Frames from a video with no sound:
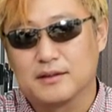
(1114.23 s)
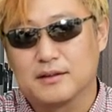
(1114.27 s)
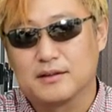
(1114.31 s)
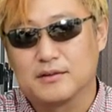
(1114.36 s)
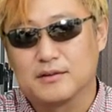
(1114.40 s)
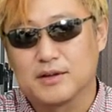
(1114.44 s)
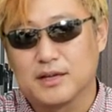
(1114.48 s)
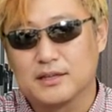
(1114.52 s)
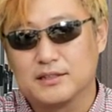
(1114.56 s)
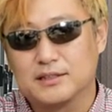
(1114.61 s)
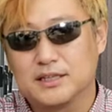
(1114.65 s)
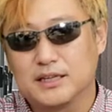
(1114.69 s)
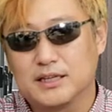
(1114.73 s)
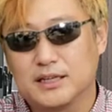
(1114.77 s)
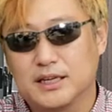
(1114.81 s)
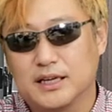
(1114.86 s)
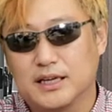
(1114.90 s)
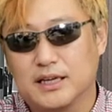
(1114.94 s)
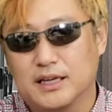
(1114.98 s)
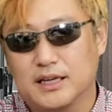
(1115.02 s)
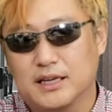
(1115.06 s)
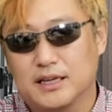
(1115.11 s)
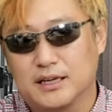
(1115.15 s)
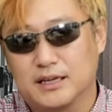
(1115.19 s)

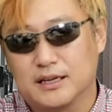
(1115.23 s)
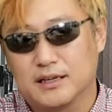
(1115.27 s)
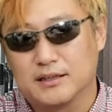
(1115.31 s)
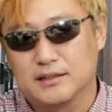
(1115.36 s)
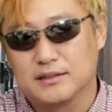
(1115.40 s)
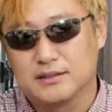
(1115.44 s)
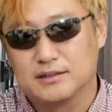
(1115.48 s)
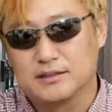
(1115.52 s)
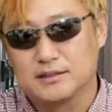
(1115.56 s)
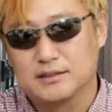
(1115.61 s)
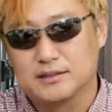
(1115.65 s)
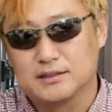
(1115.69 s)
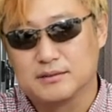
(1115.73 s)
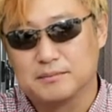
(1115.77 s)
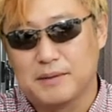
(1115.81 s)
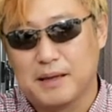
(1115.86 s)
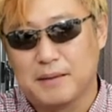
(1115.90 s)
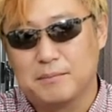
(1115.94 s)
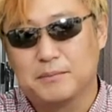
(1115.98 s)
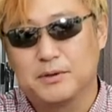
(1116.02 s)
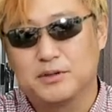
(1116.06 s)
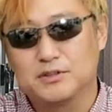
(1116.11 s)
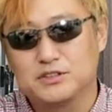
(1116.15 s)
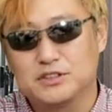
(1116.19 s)
굉장히 그
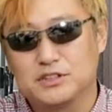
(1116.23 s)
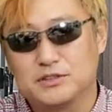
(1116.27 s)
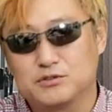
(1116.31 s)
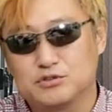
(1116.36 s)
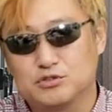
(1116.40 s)
멤버십